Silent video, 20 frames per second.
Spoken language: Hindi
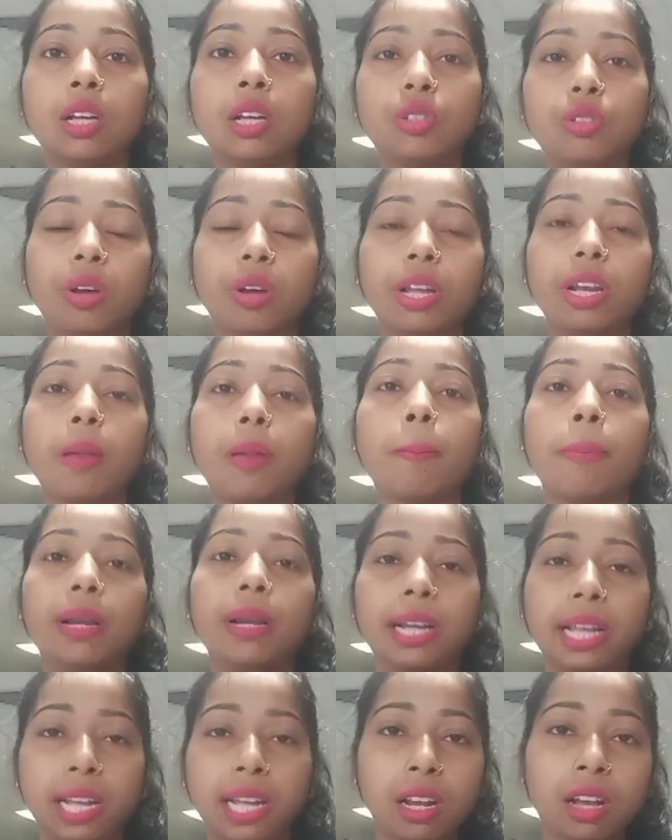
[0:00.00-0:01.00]
जो है नंबर
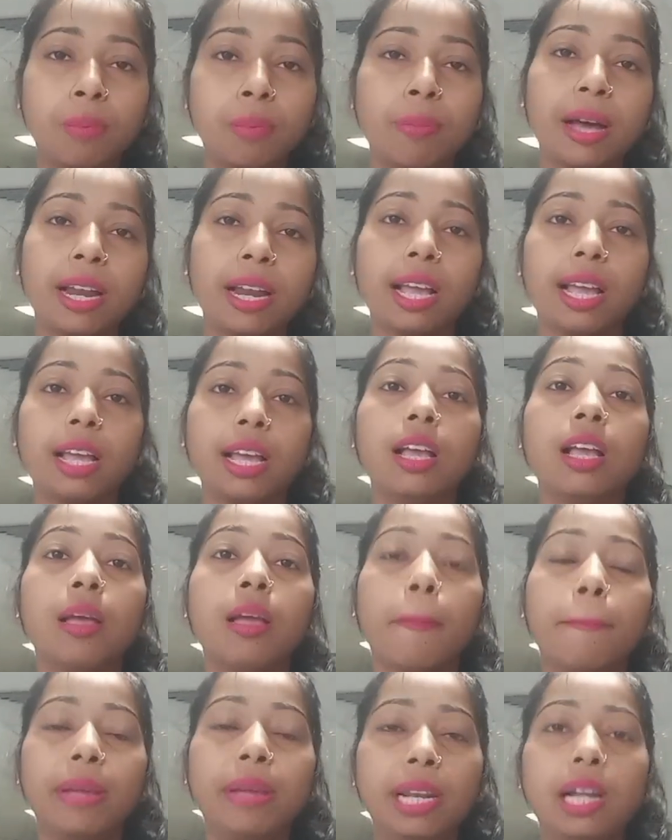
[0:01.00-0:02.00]
नहीं लग पा रहा है
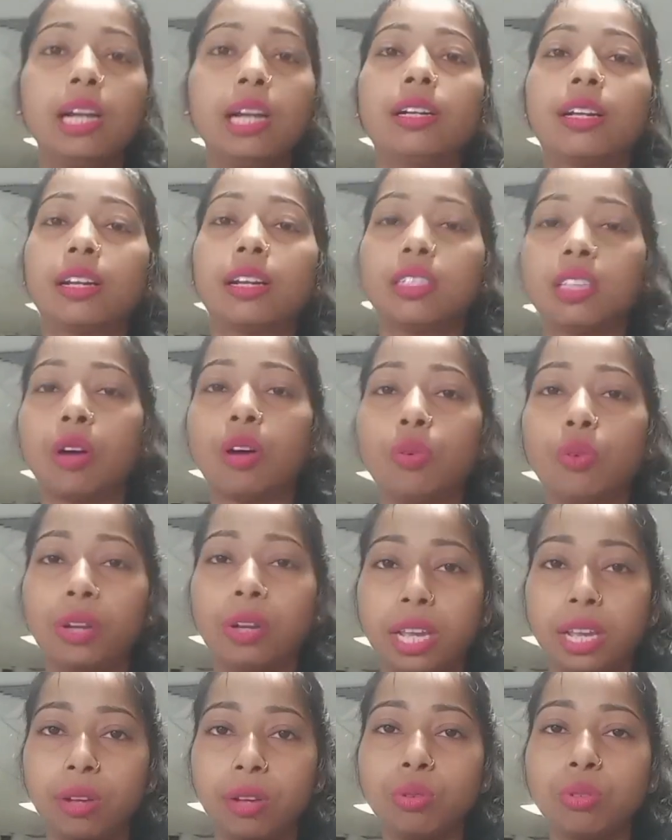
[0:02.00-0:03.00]
बिना अल्ट्रासाउंड के
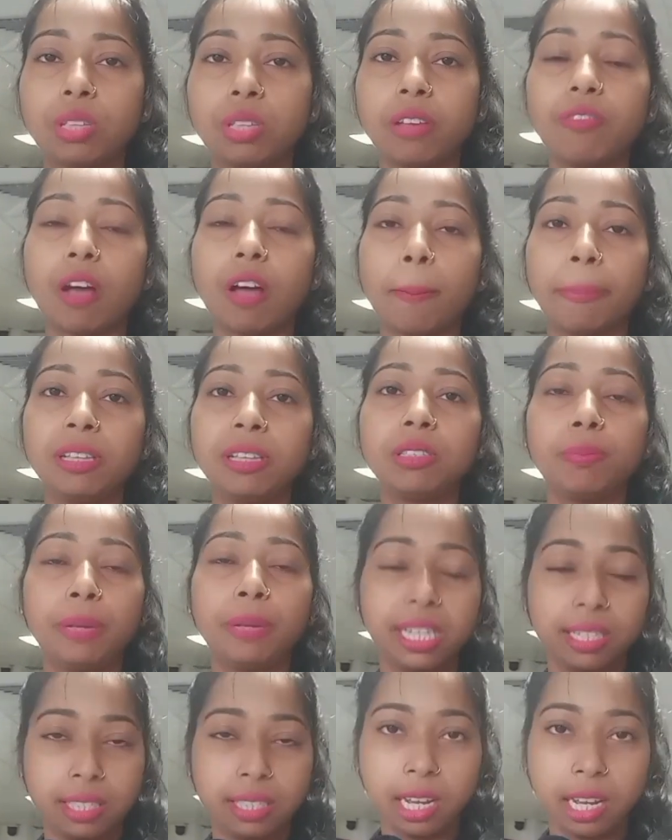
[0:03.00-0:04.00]
ही उसे वापस
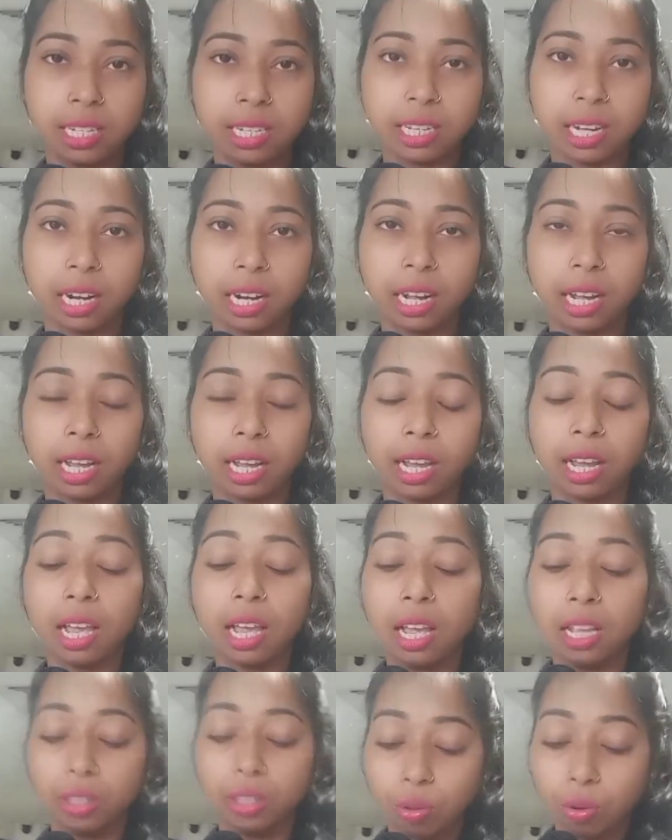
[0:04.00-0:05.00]
भेज दिया जा रहा है
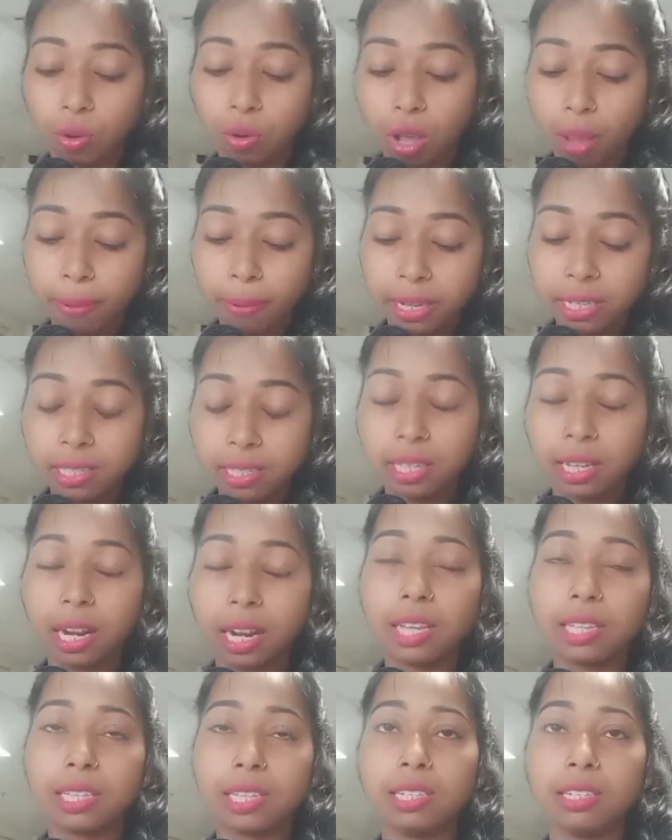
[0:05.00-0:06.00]
तो अब इस तरह
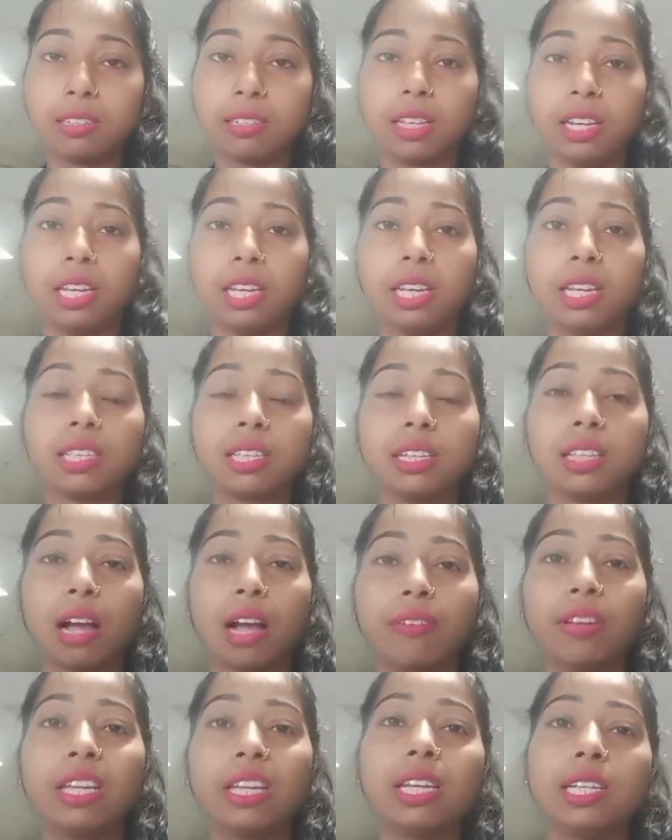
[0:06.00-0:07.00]
से जिस तरीके से
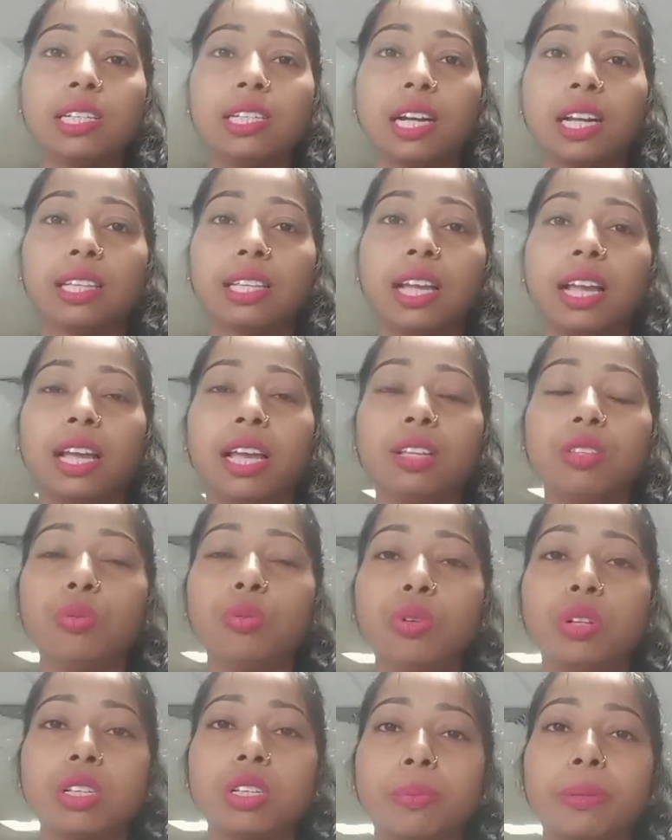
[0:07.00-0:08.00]
दावे किए जाते हैं
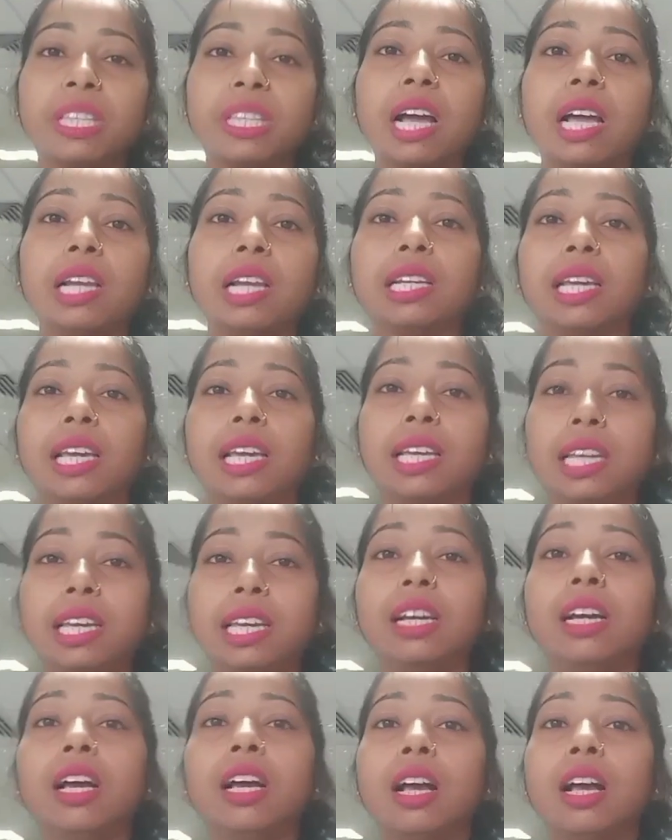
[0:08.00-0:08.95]
दून अस्पताल के कि